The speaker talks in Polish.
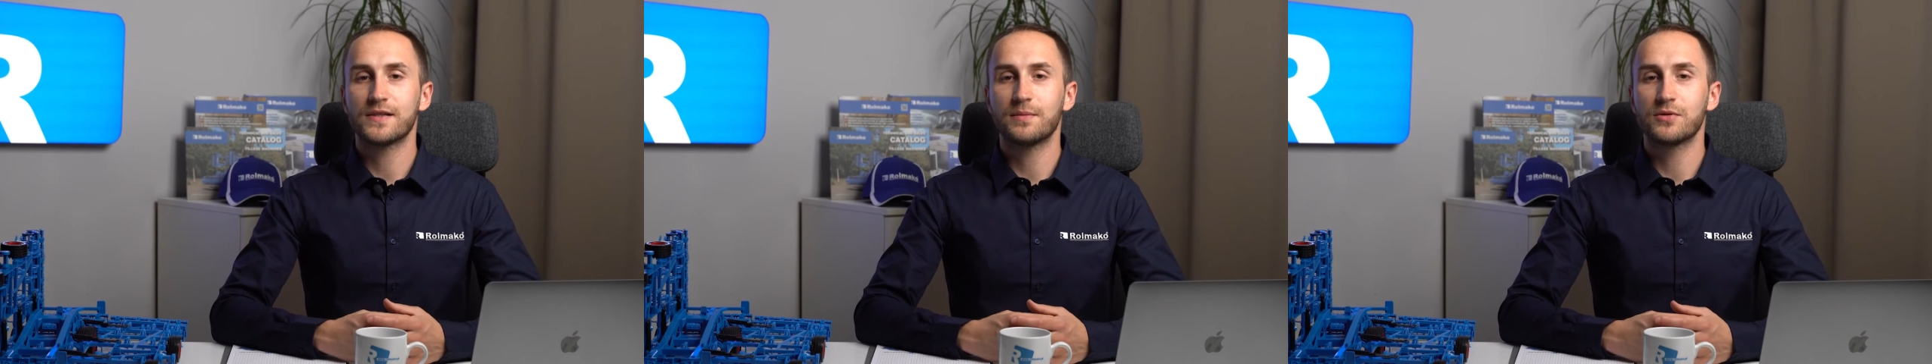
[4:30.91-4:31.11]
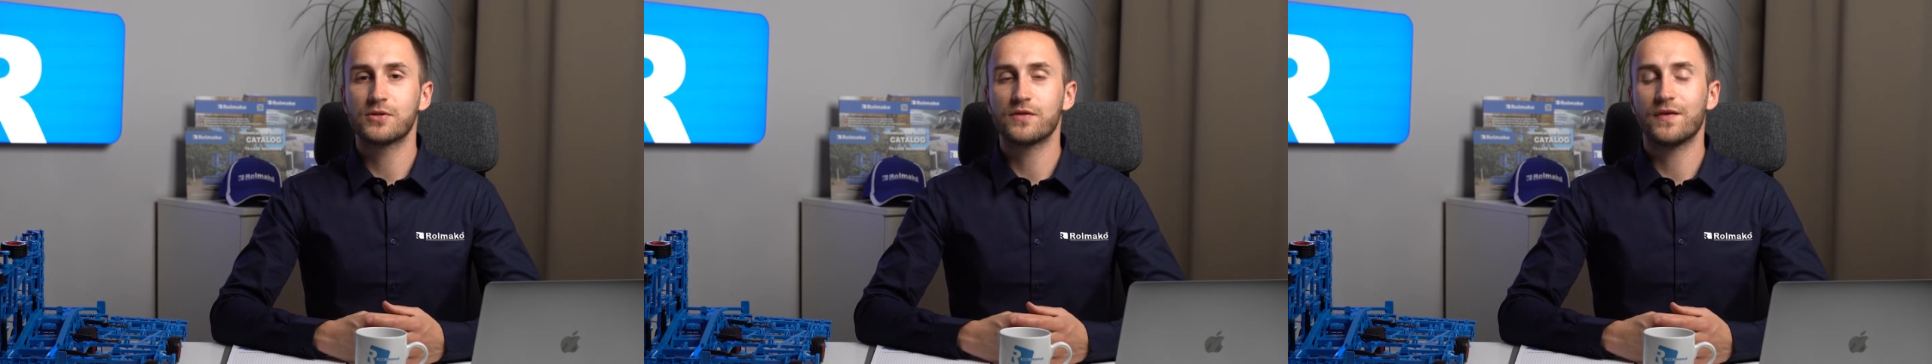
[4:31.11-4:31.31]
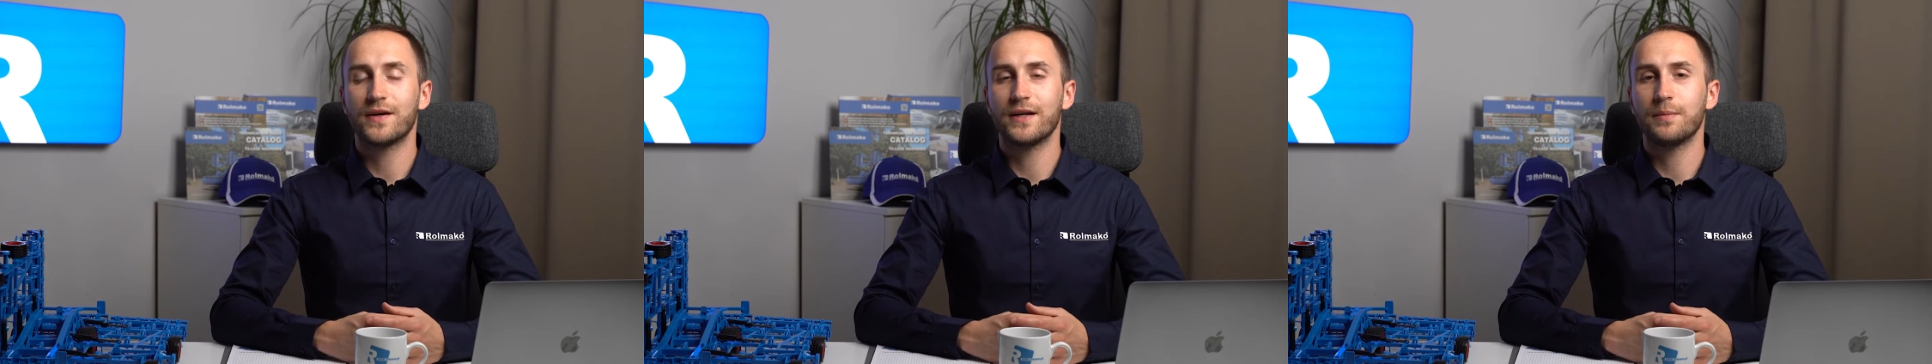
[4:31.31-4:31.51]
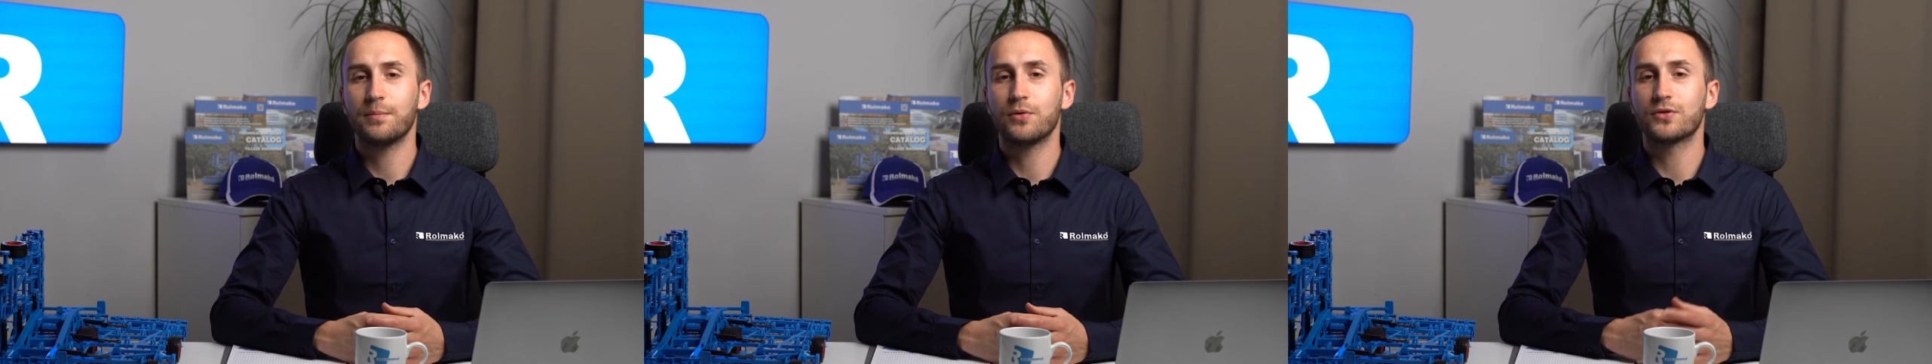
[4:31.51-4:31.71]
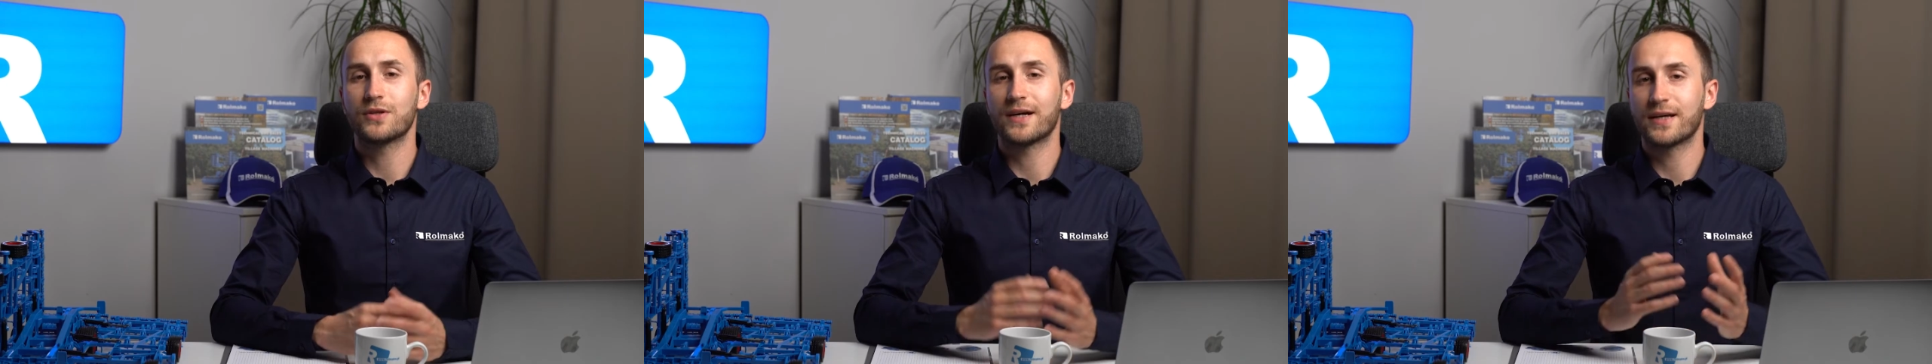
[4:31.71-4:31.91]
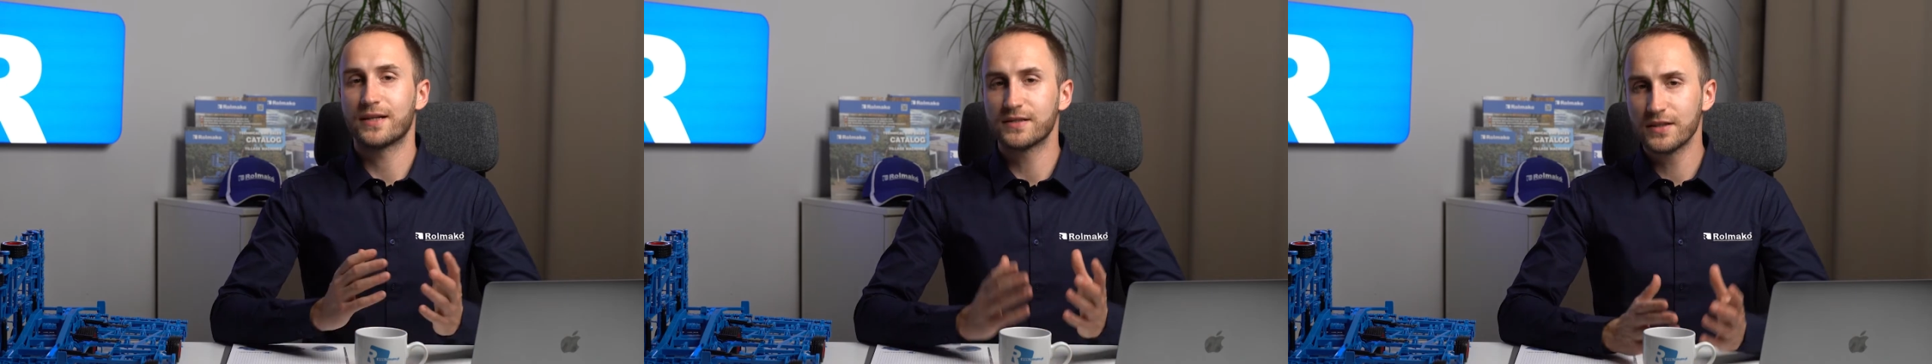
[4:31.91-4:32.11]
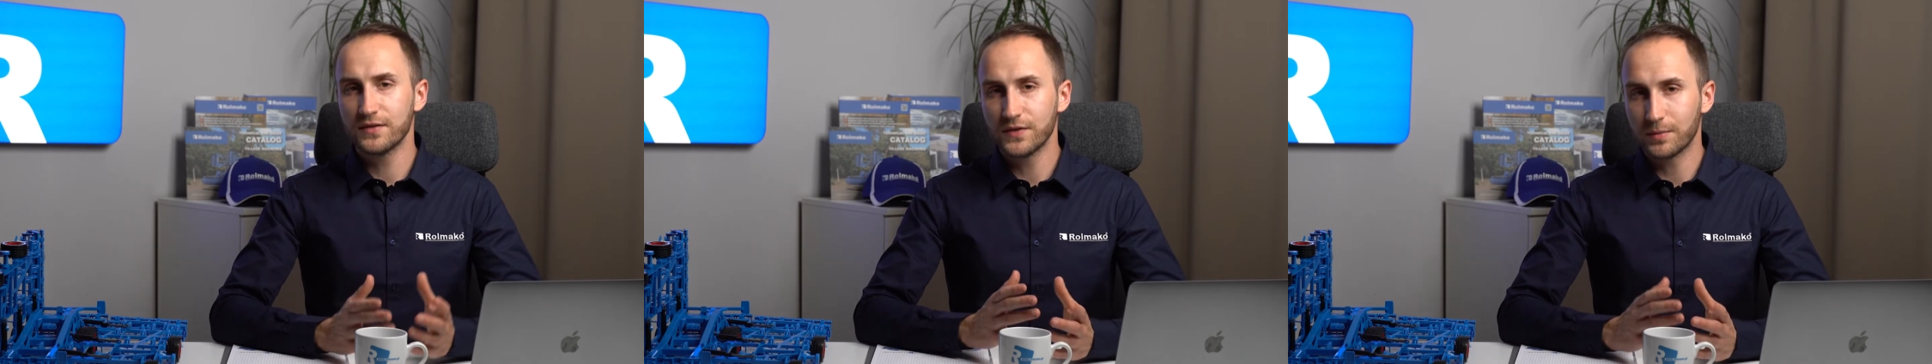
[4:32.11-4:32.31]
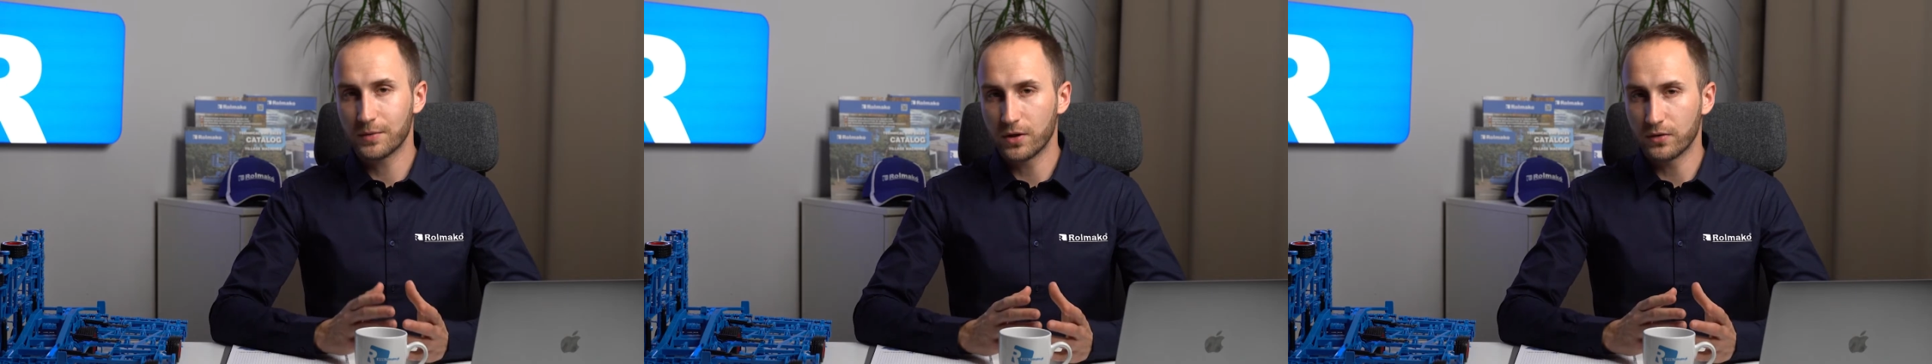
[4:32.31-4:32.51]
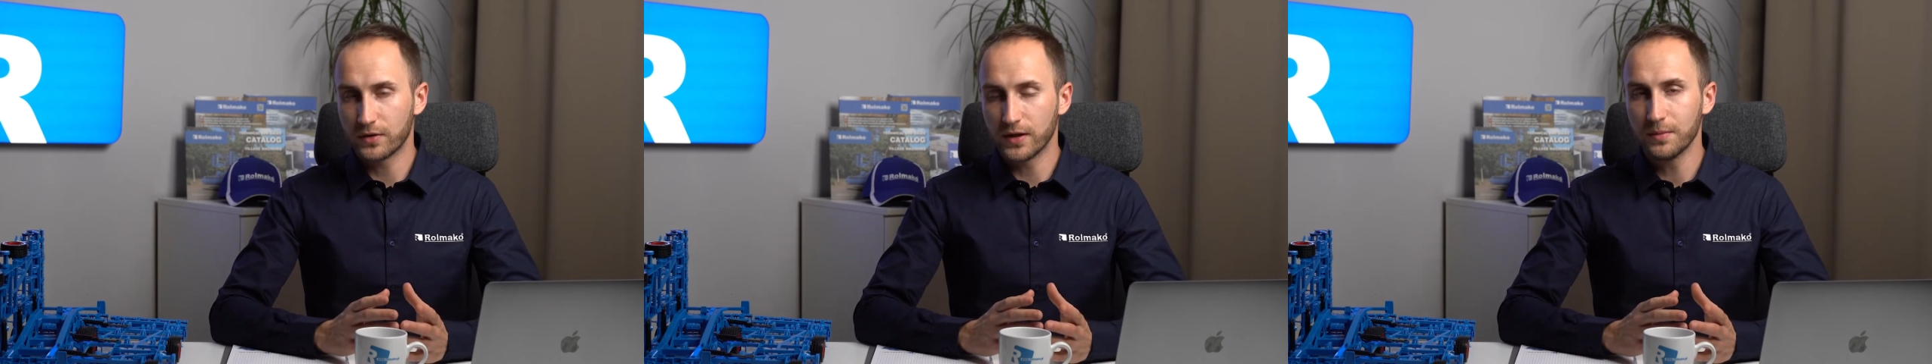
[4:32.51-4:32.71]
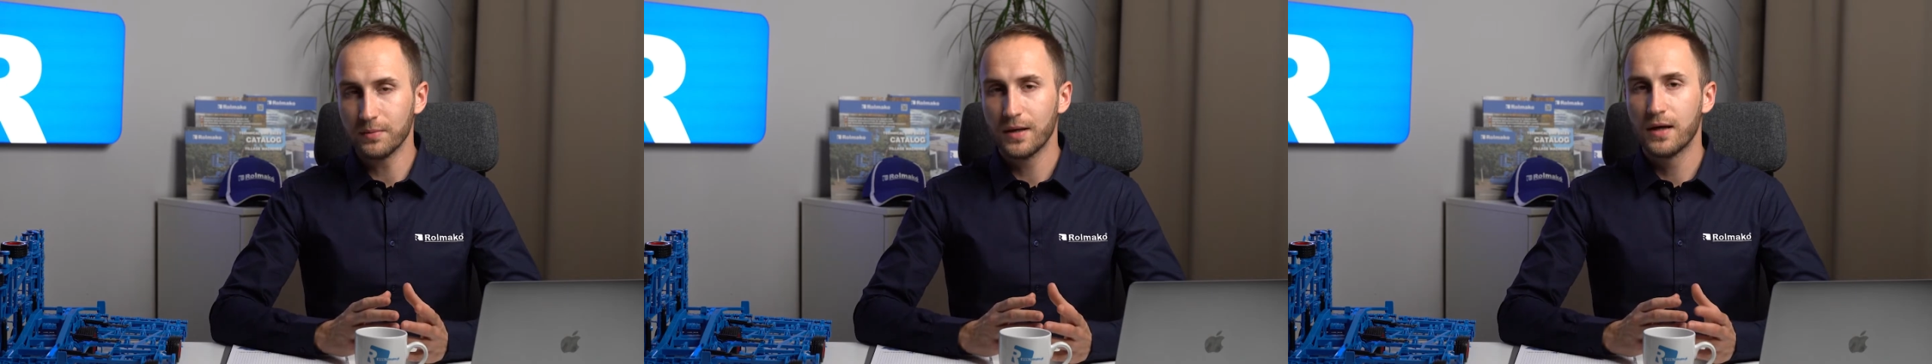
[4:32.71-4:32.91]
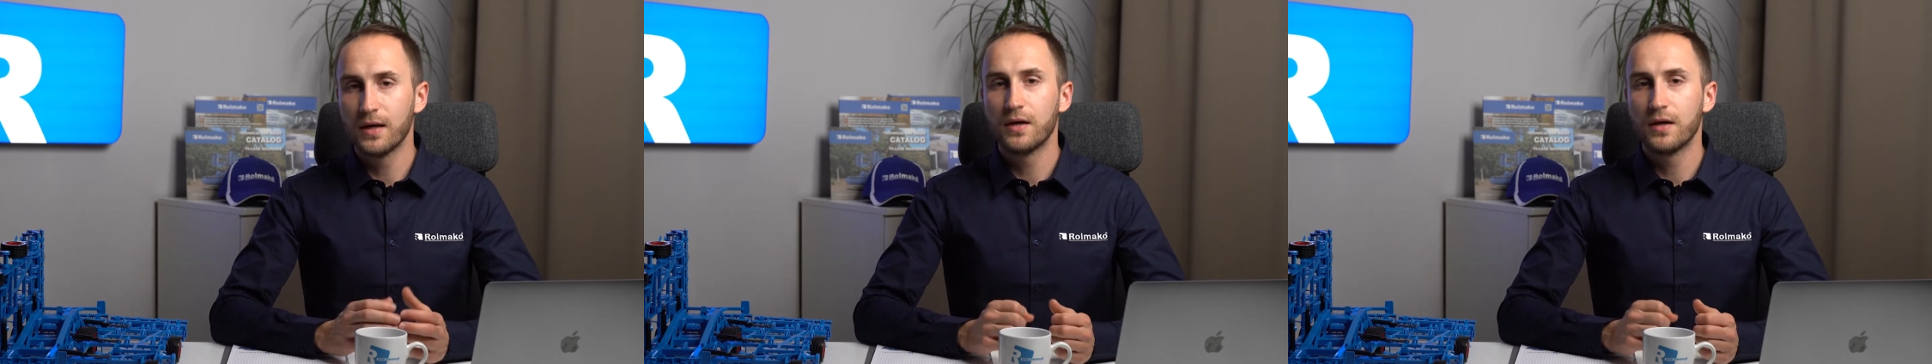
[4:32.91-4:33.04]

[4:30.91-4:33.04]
zamocowane pod agresywnym kątem